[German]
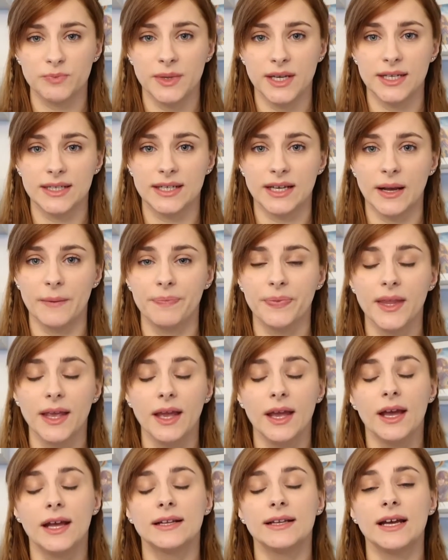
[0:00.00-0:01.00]
später.
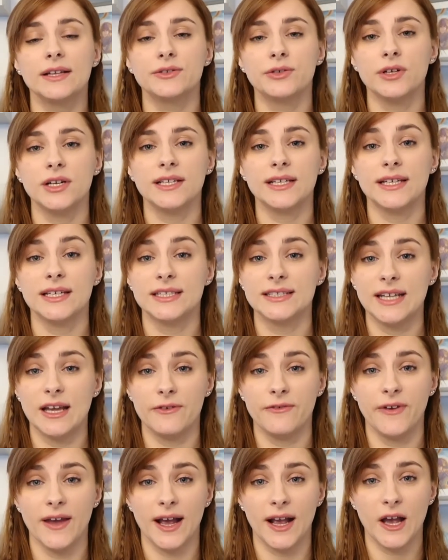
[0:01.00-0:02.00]
Natürlich ist
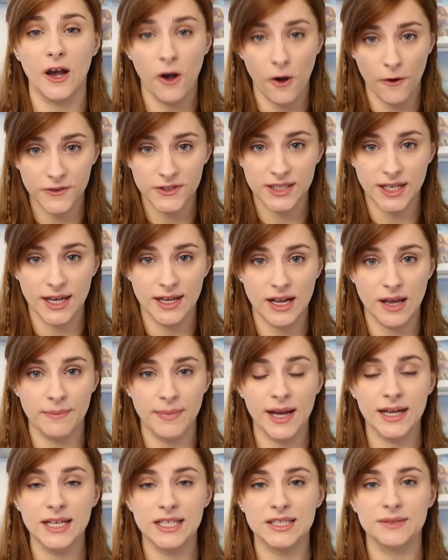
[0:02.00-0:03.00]
der Verkaufsrenner
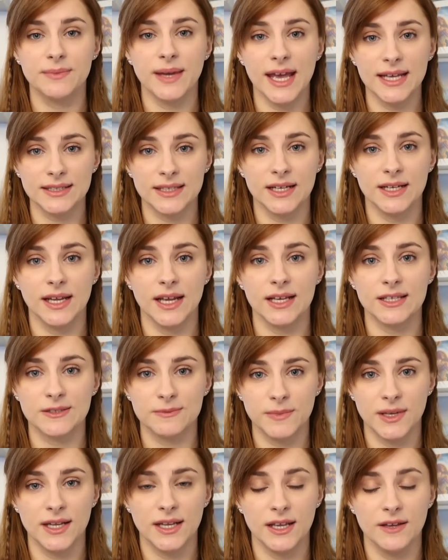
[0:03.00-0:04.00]
bei diesem
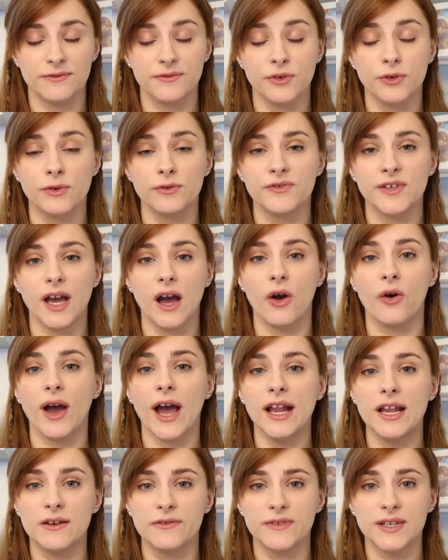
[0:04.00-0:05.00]
SNES e Mini, wo wir auch
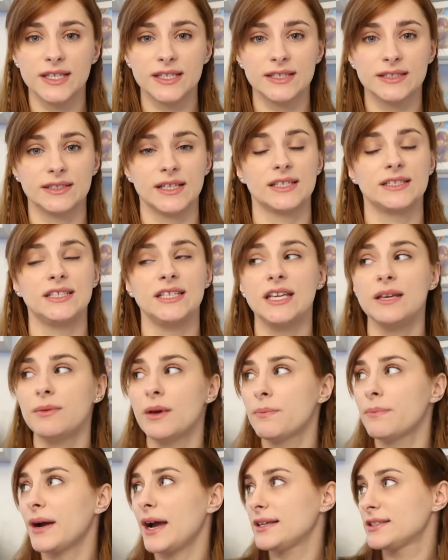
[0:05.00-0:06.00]
alle wissen, dass die
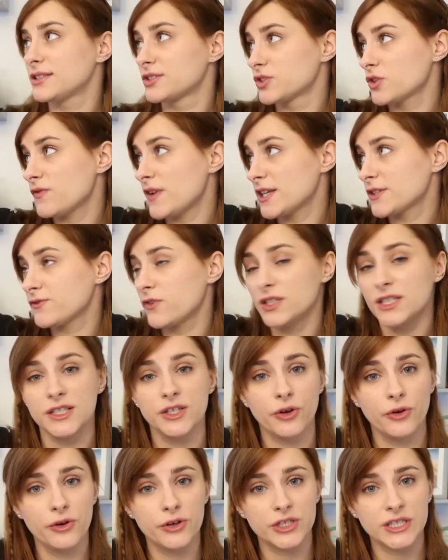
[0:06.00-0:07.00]
Ebay-Preise sowas von in
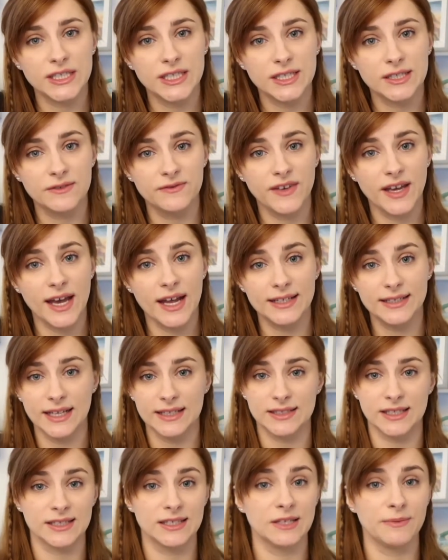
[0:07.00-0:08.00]
die Höhe schießen werden,
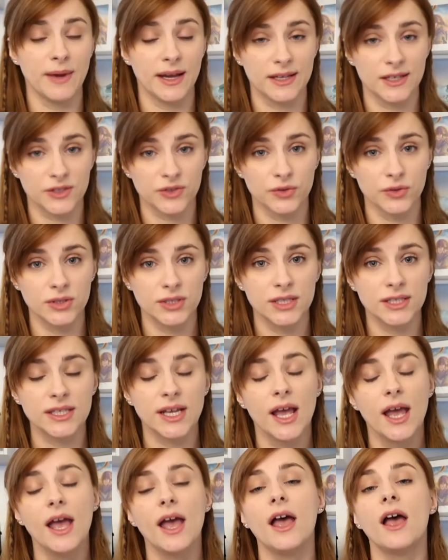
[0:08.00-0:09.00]
dass es nicht mehr gesund
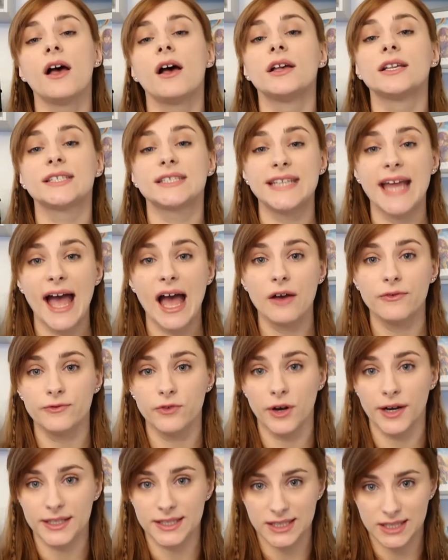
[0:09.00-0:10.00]
ist, Star
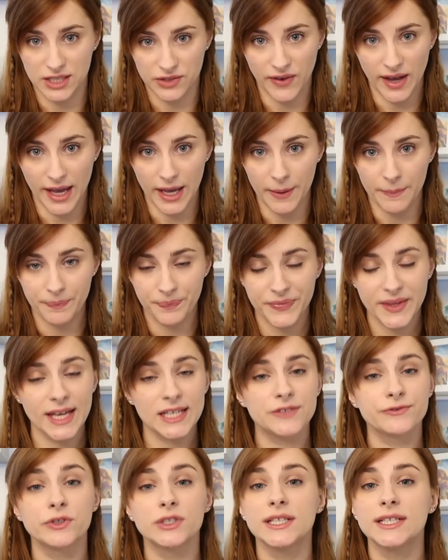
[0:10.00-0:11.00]
Fox 2.
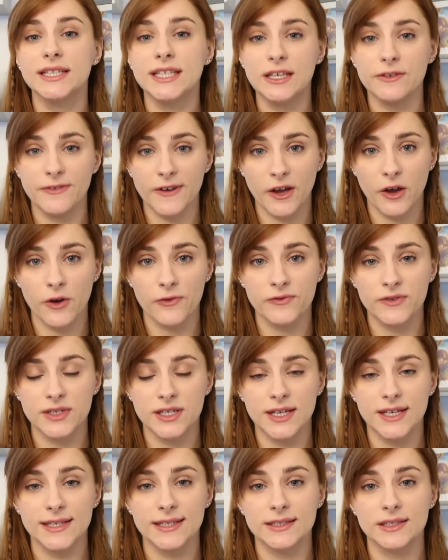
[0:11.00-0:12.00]
Es wurde nie
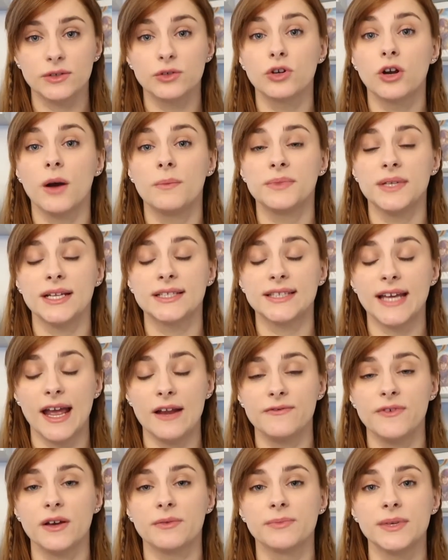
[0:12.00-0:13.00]
veröffentlicht und kommt jetzt
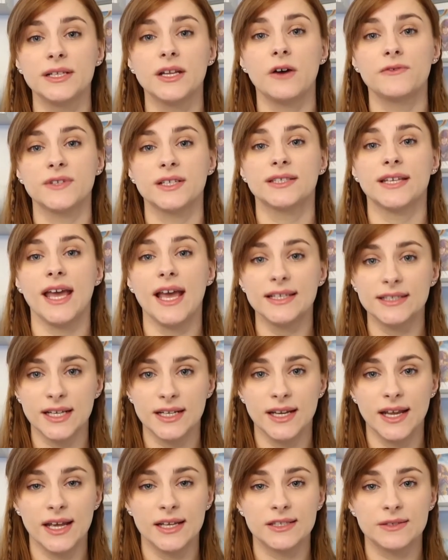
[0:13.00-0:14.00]
einfach mit auf das
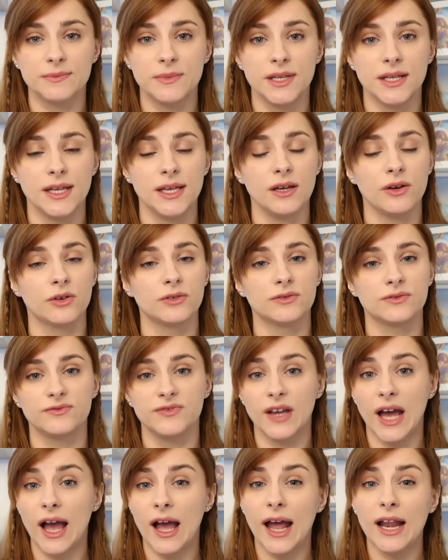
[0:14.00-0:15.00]
SNES e Mini
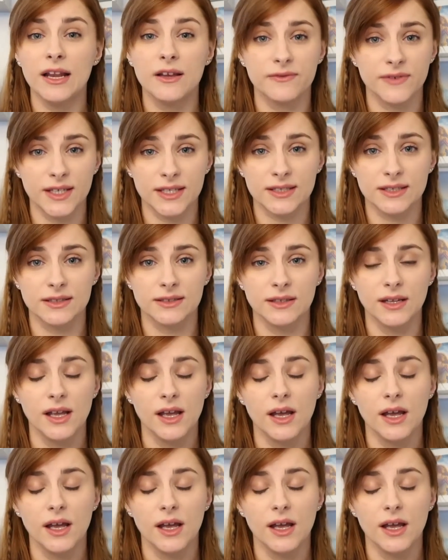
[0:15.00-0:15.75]
und wir alle wissen,